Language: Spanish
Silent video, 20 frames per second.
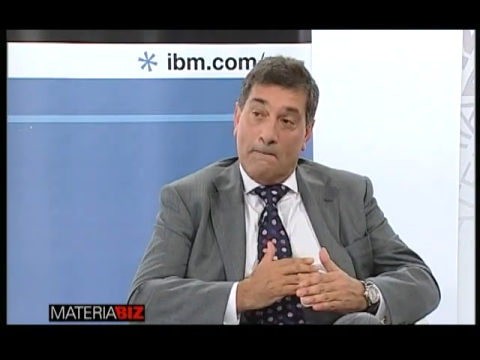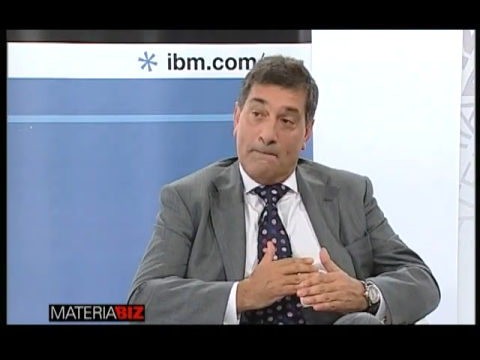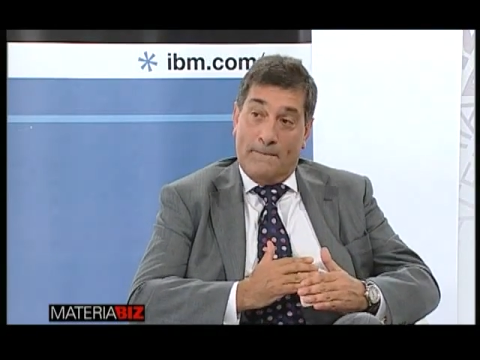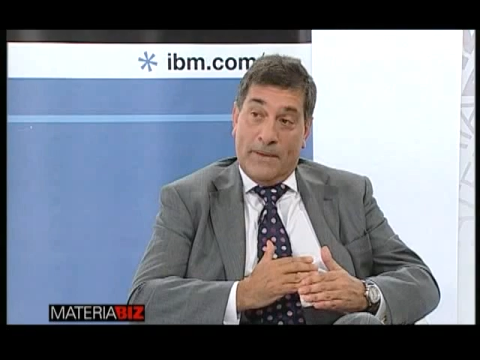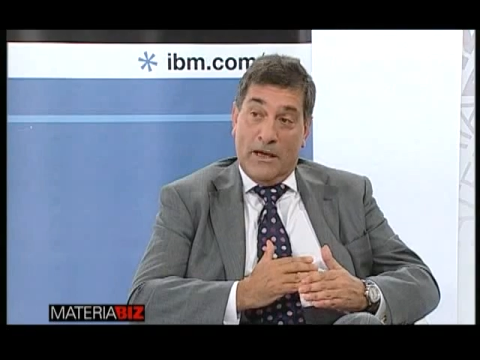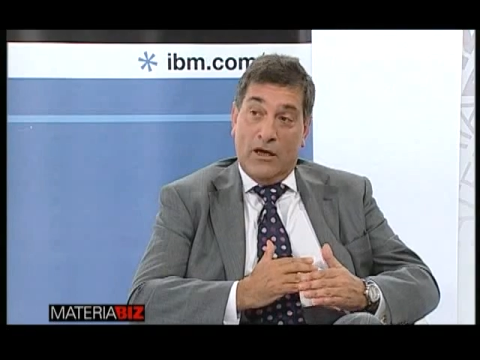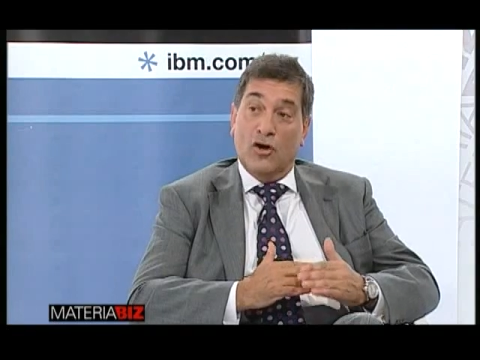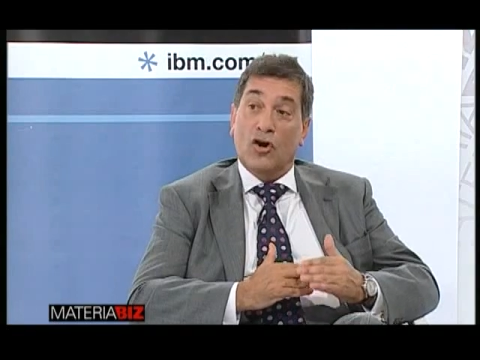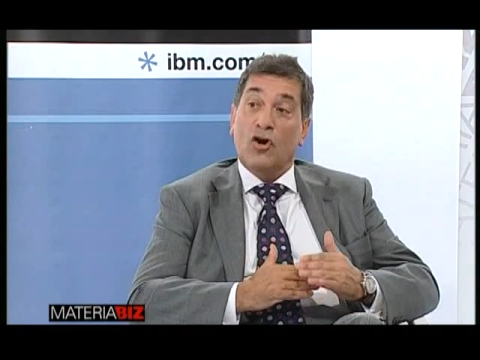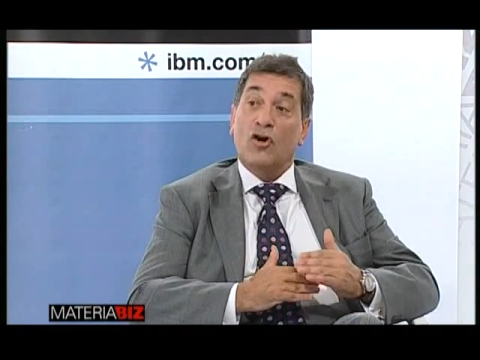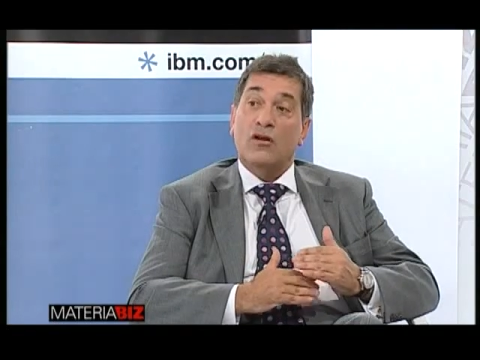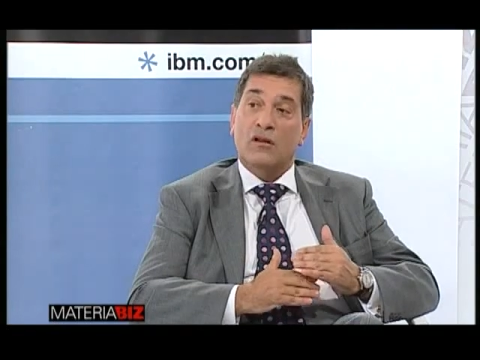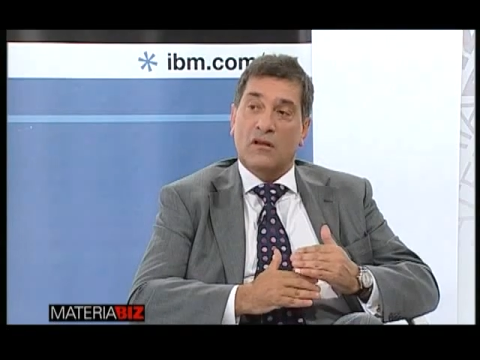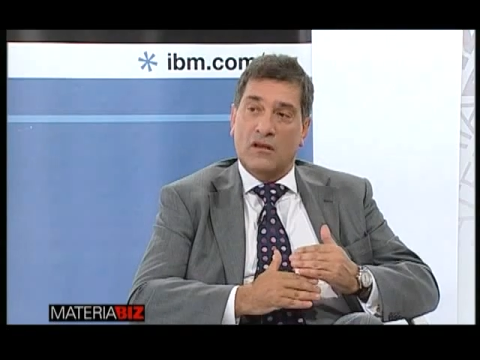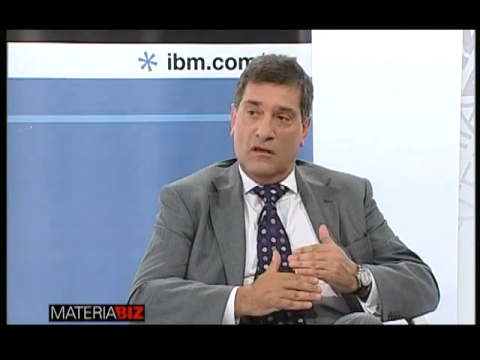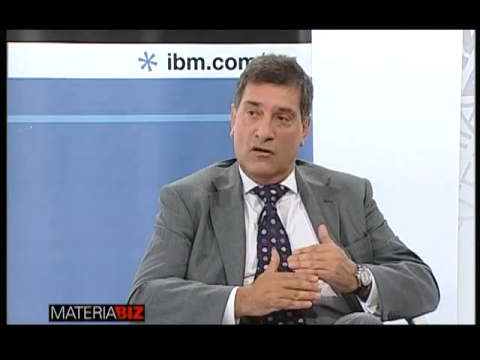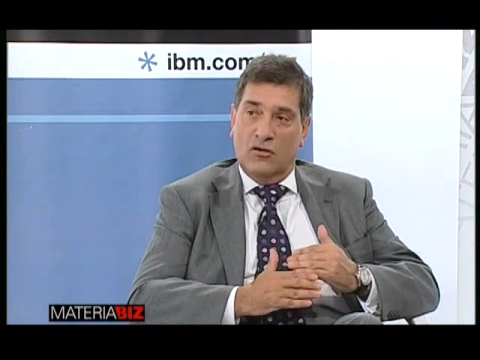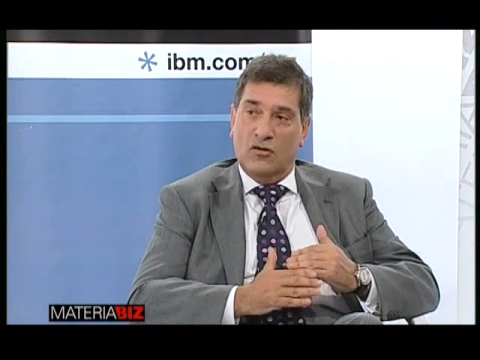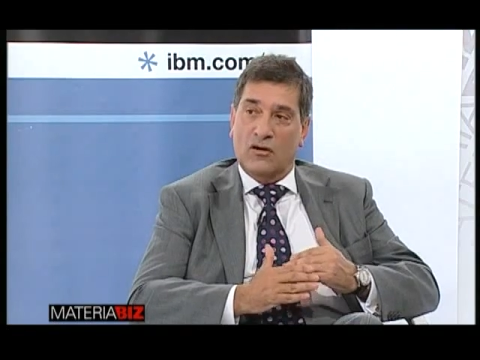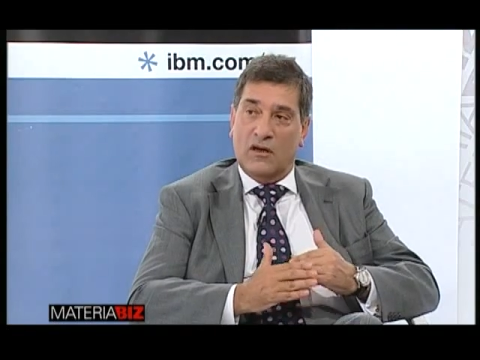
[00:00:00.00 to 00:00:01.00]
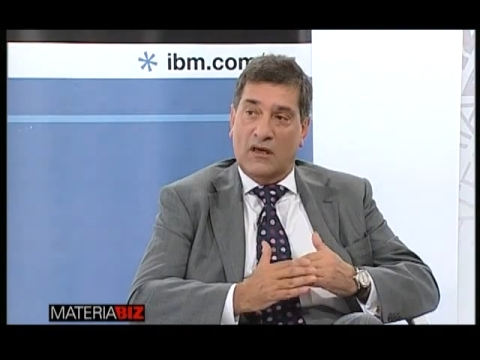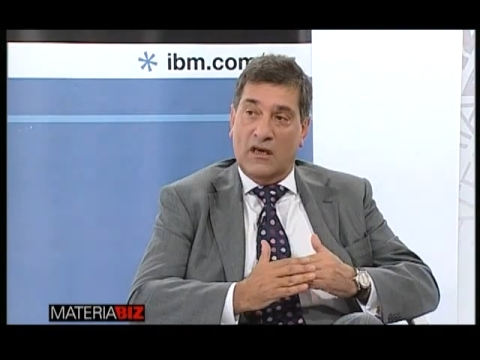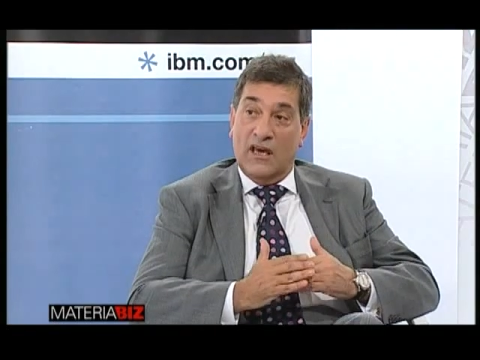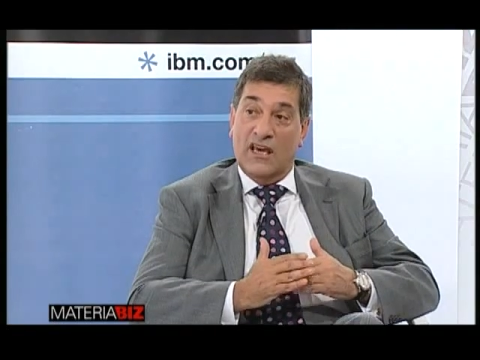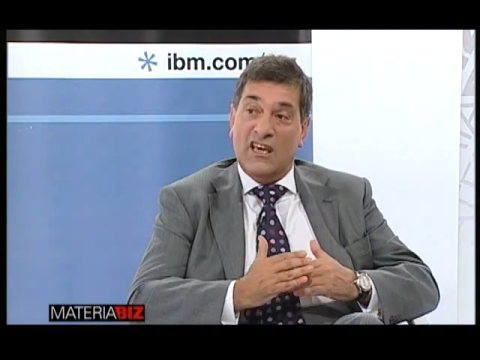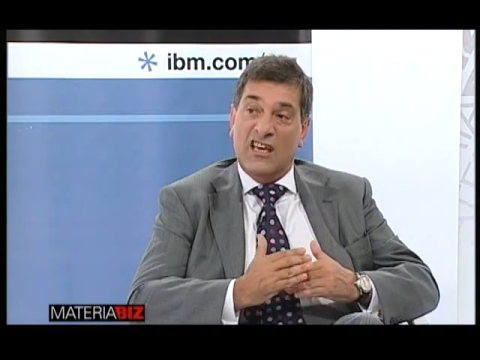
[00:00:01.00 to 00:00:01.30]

peor de lo que